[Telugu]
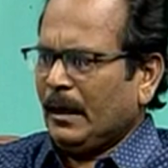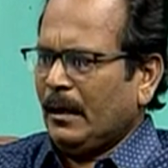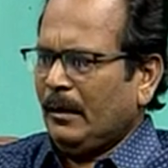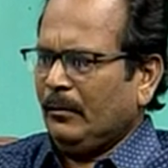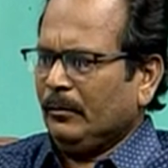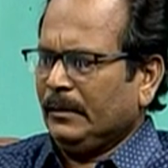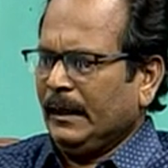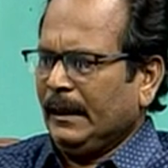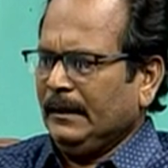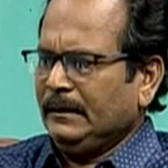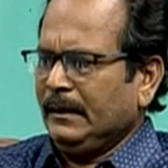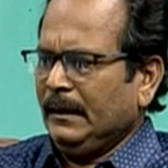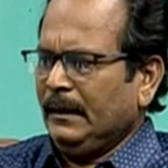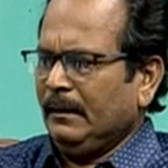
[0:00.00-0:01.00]
నాకు
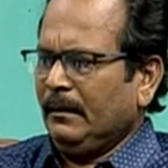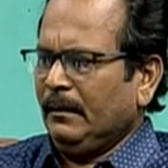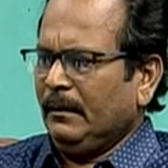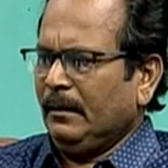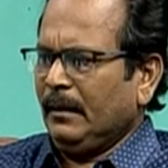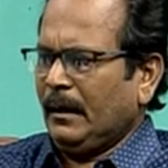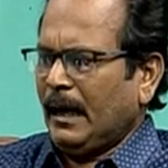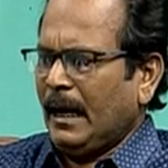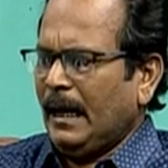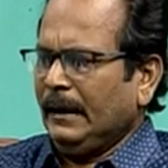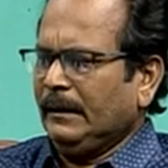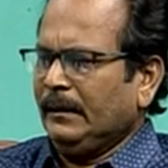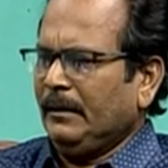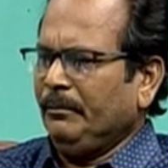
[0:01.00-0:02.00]
తెలిసి
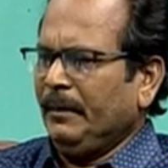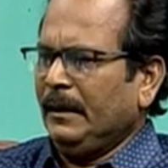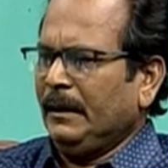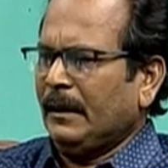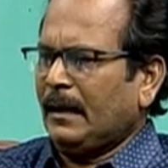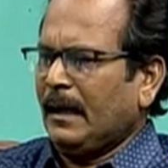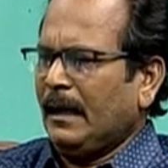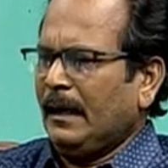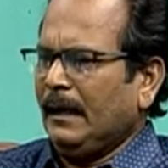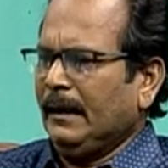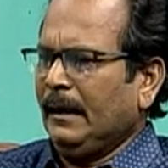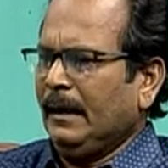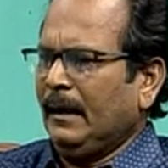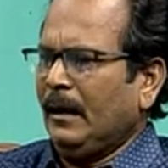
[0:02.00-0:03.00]
కాగితం మీద
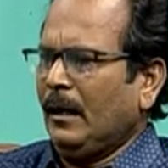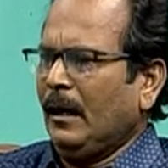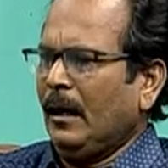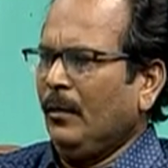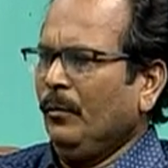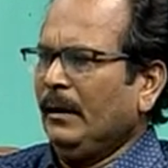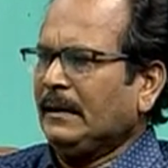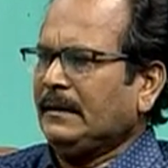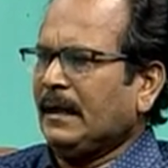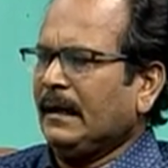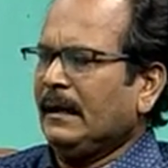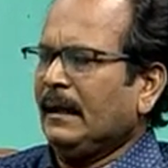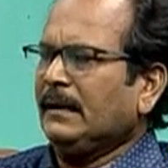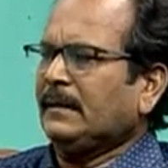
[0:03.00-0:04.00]
రాయని కవుల
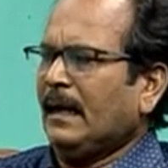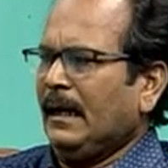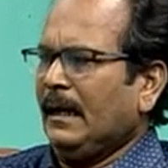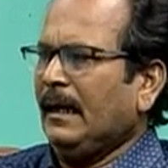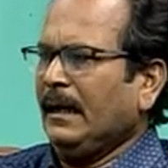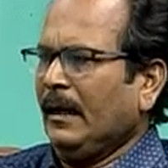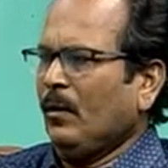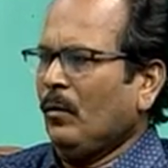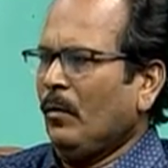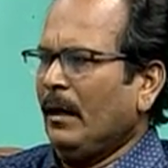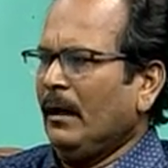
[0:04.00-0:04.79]
సంఖ్య చాలా ఎక్కువ